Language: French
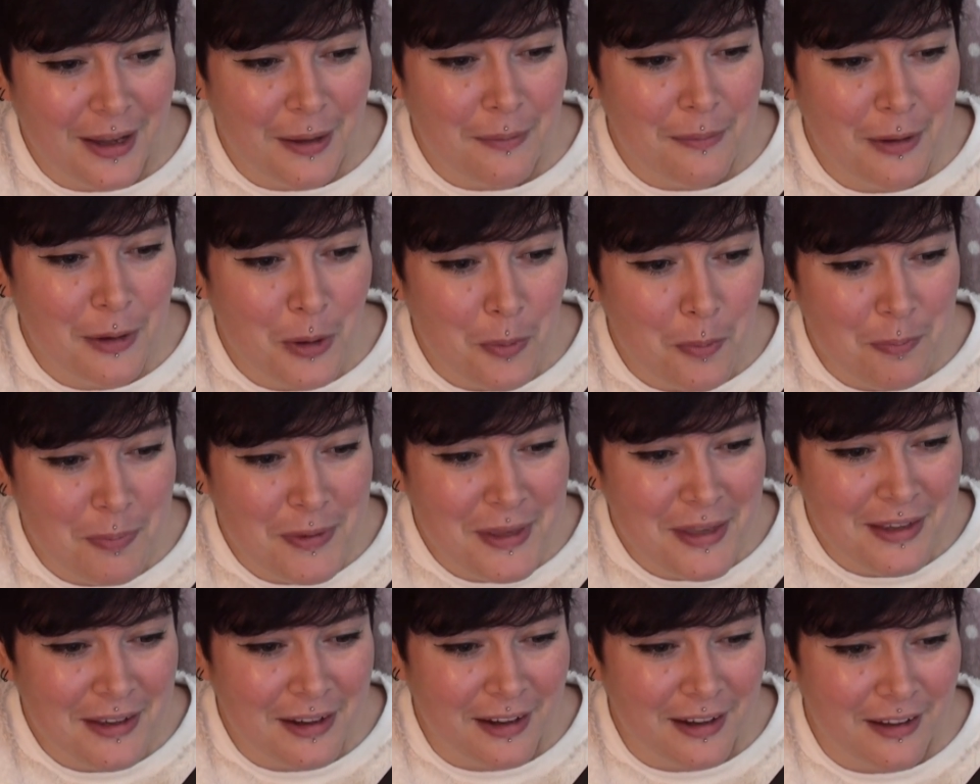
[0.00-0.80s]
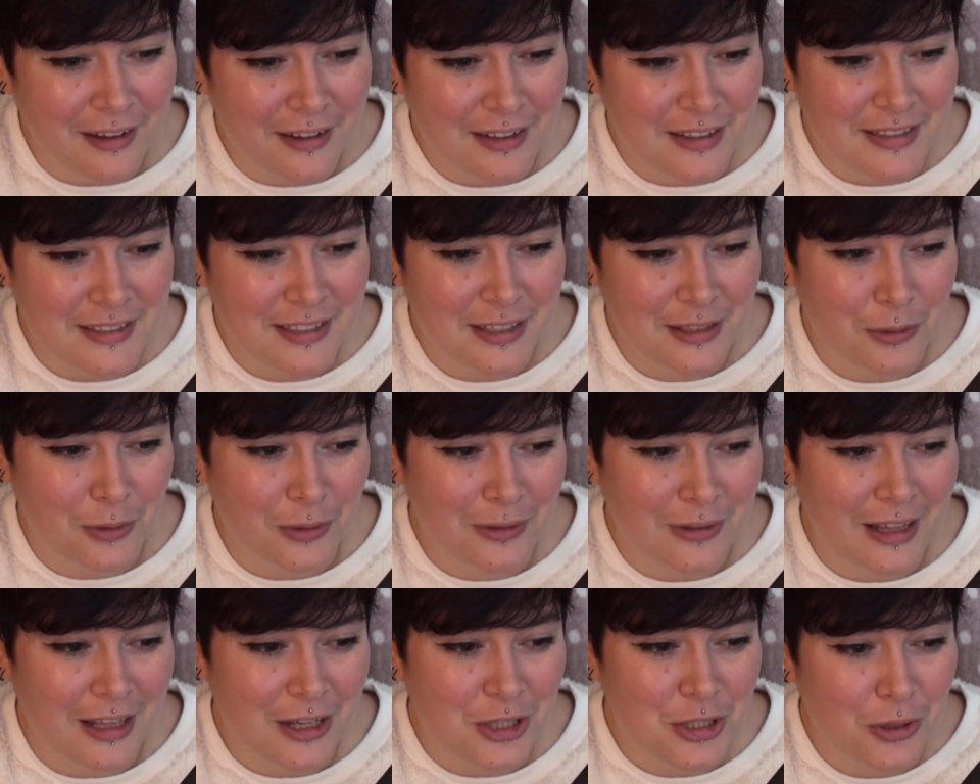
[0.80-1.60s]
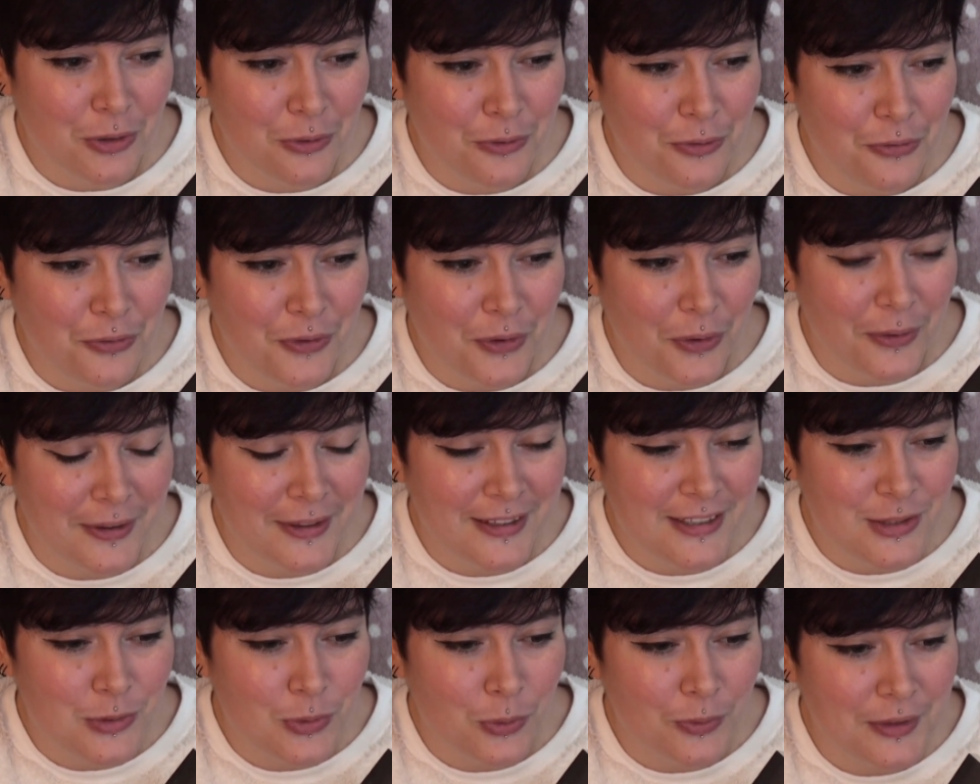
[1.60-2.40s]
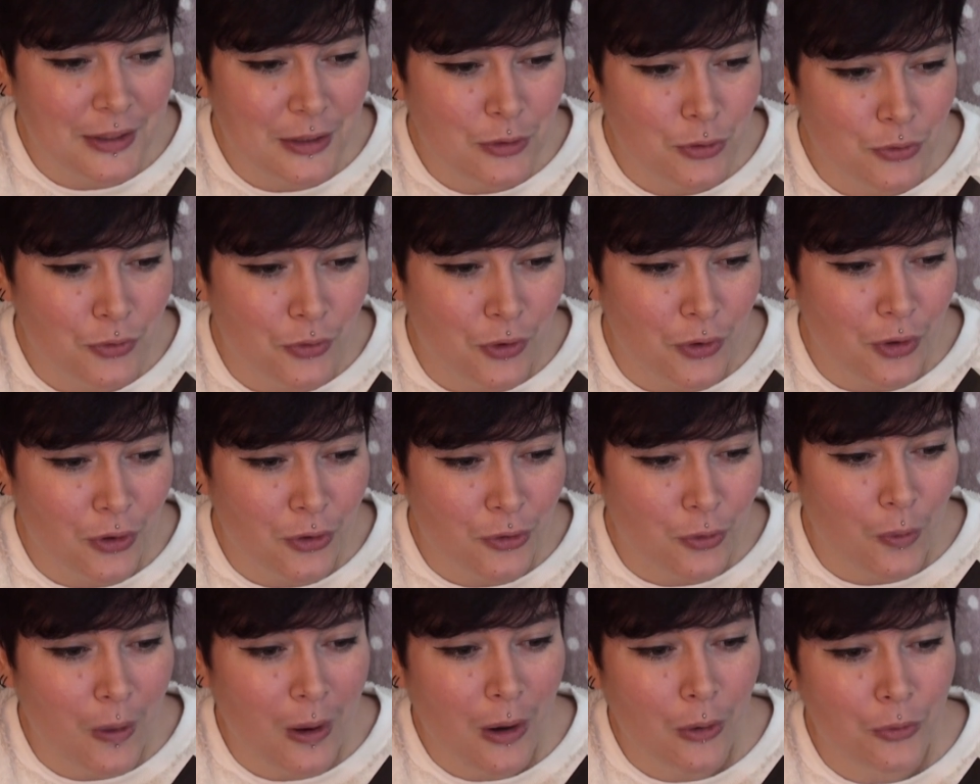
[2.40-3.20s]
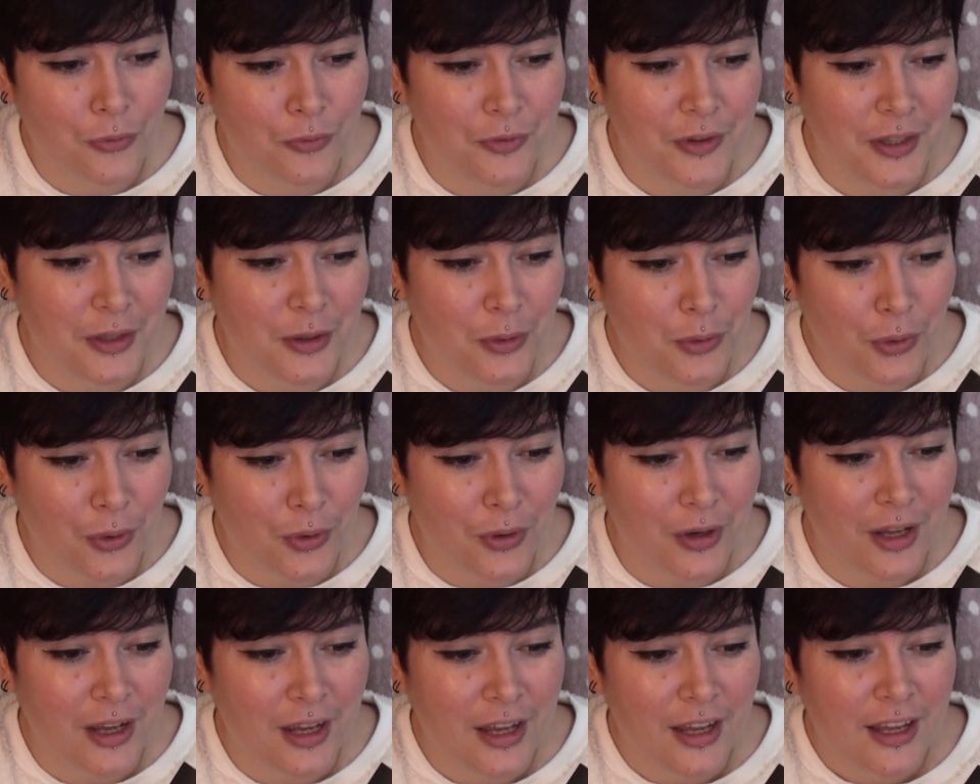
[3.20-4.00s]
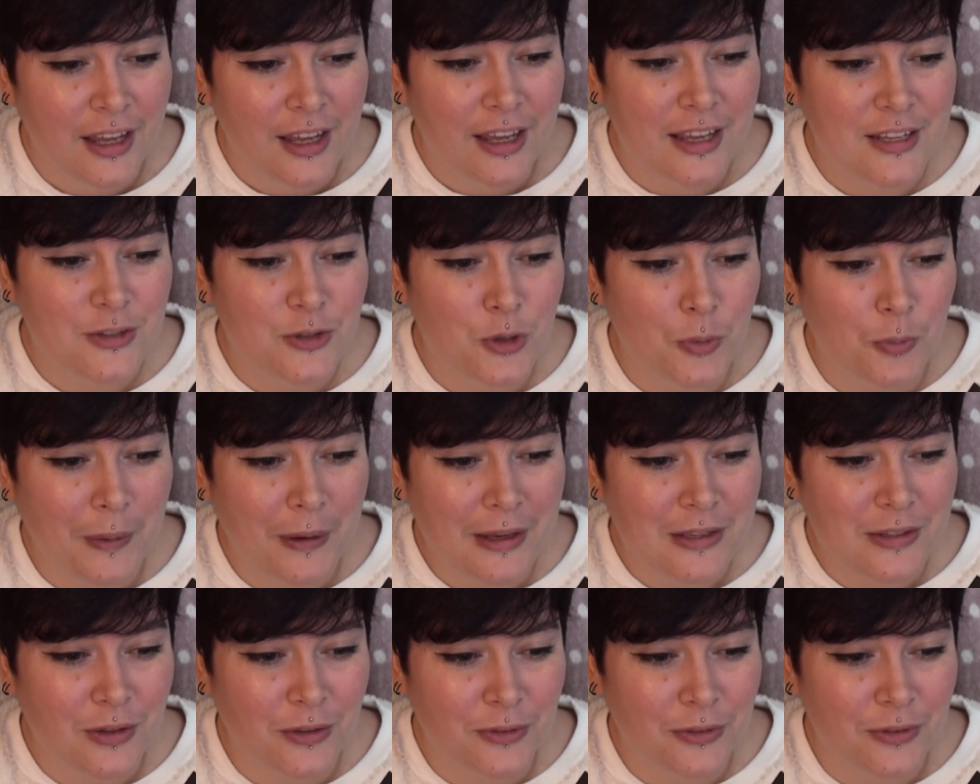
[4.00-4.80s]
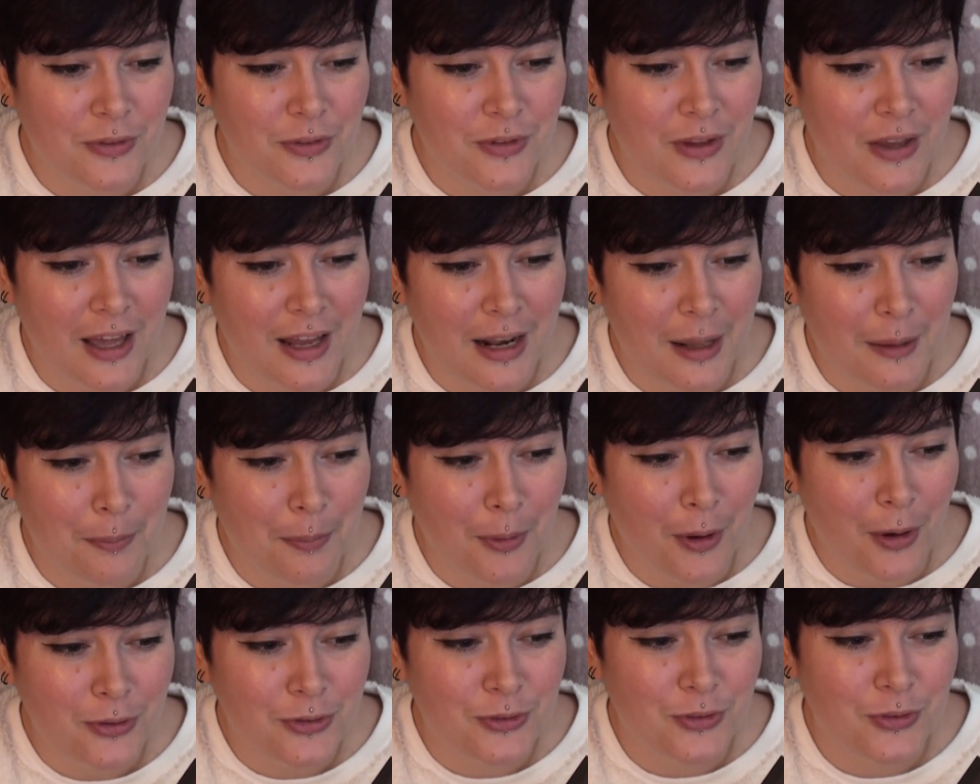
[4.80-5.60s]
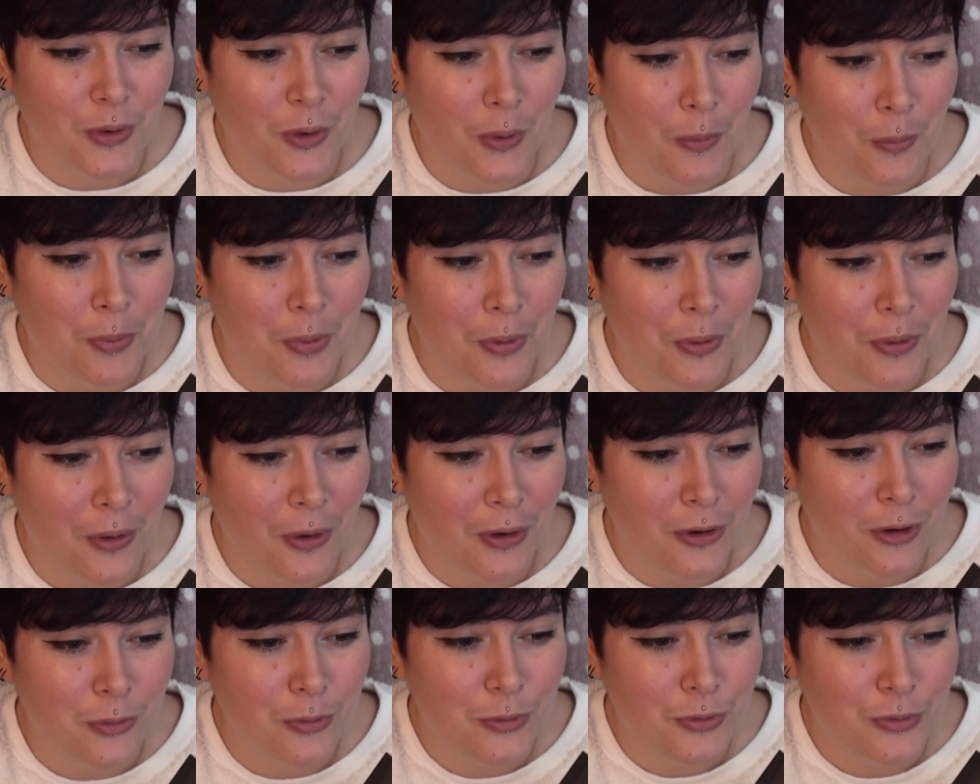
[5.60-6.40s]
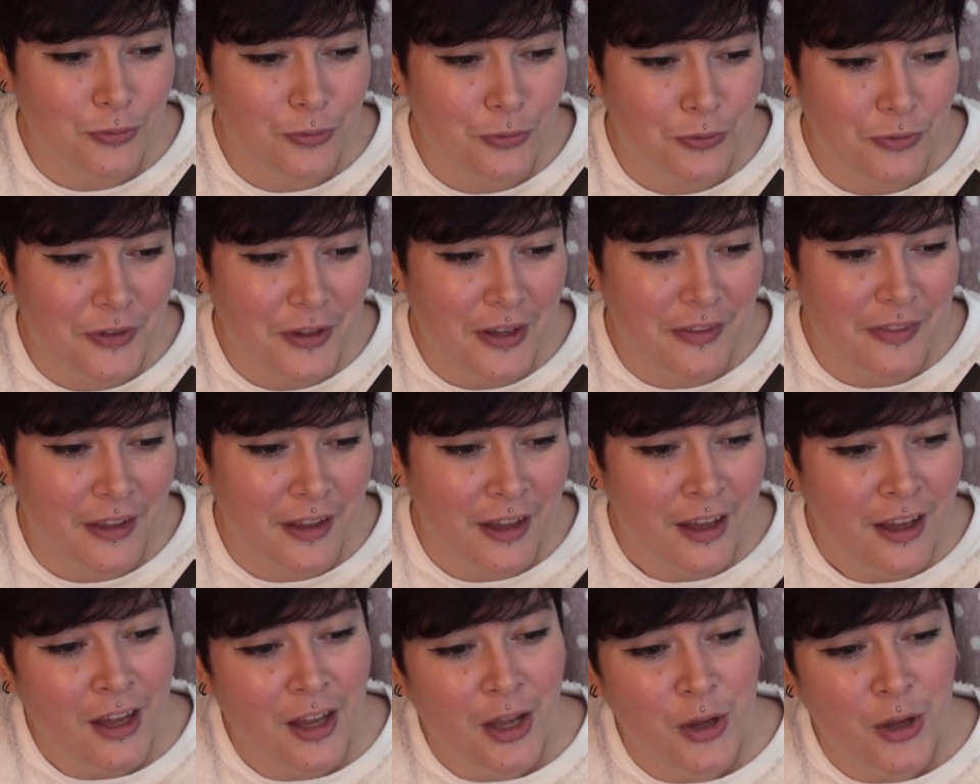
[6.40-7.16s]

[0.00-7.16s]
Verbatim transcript: mais le pire, c'est quand la jeune fille en question découvre l'endroit où vit Hurle et se présente à la porte en pleurant comme une fontaine.